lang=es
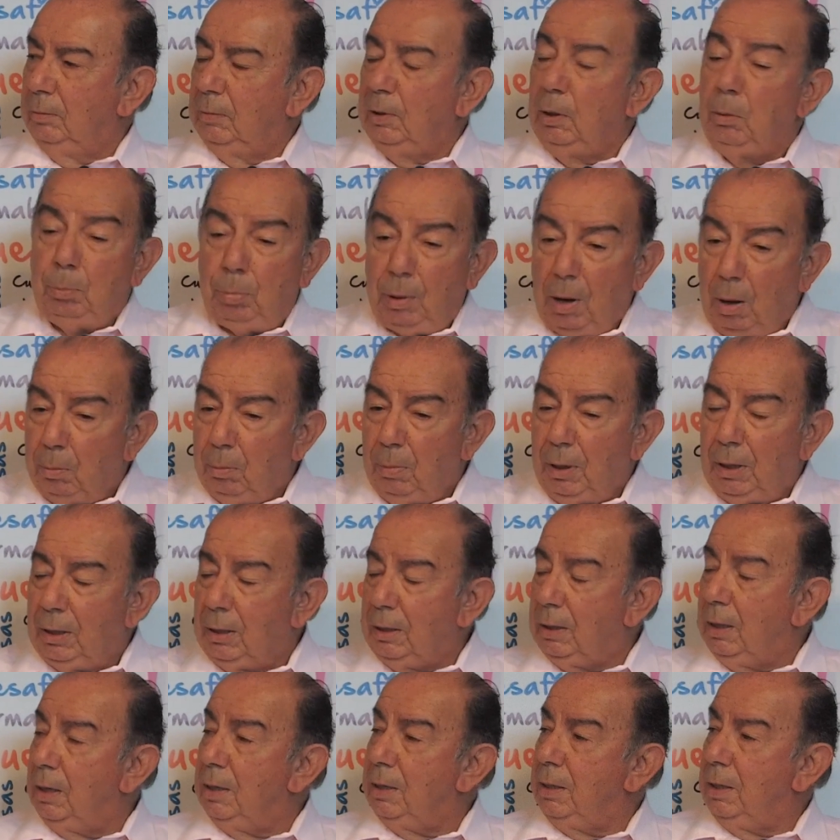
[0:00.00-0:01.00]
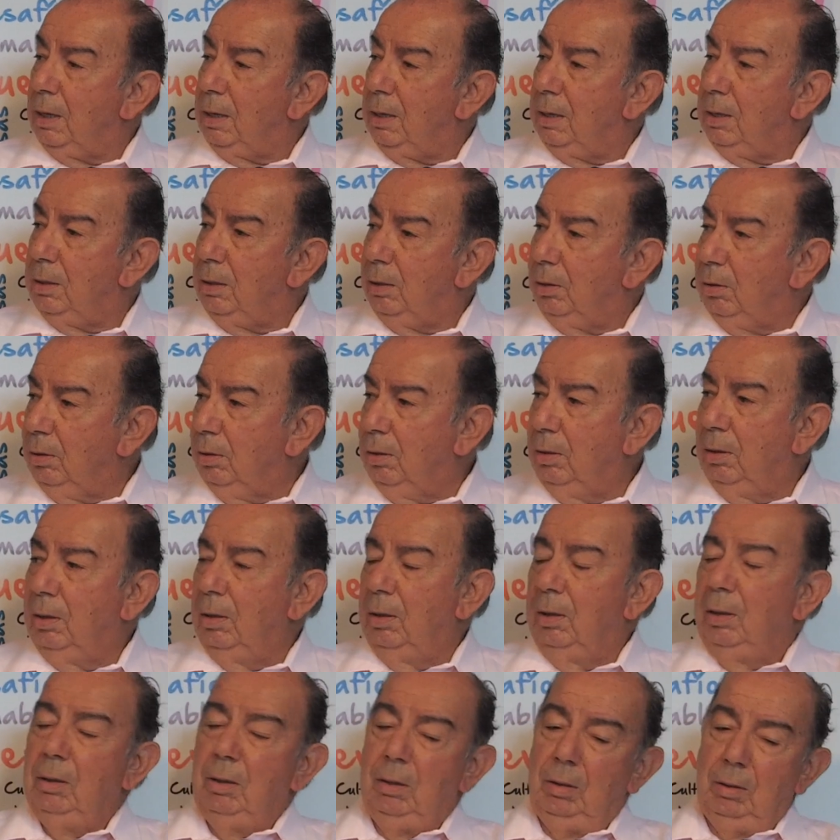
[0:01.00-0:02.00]
el plan B que te decía recién,
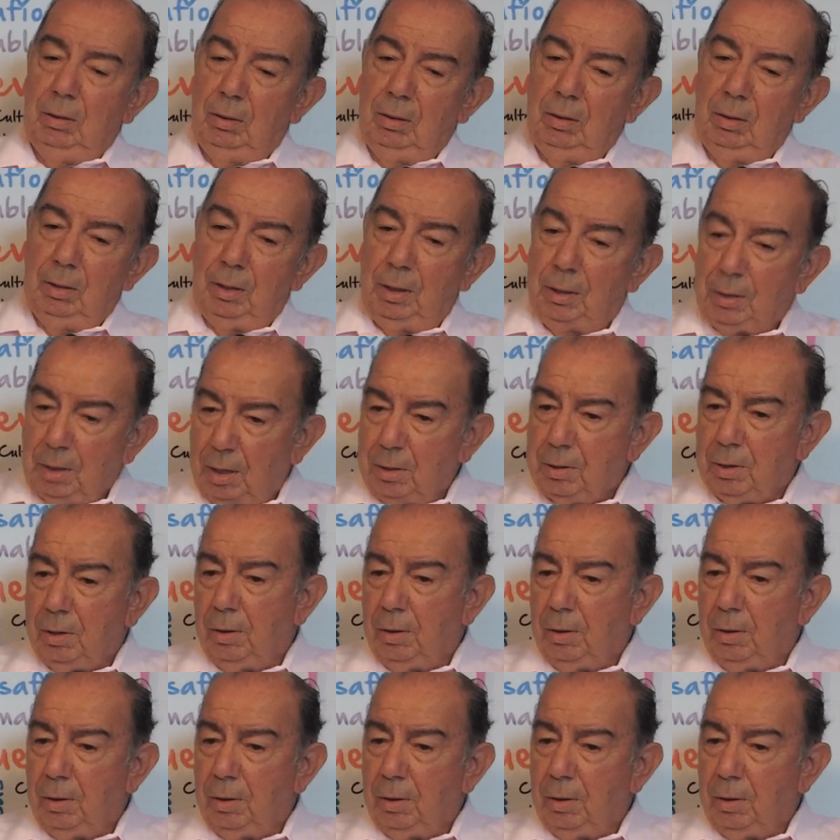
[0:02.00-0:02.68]
estáis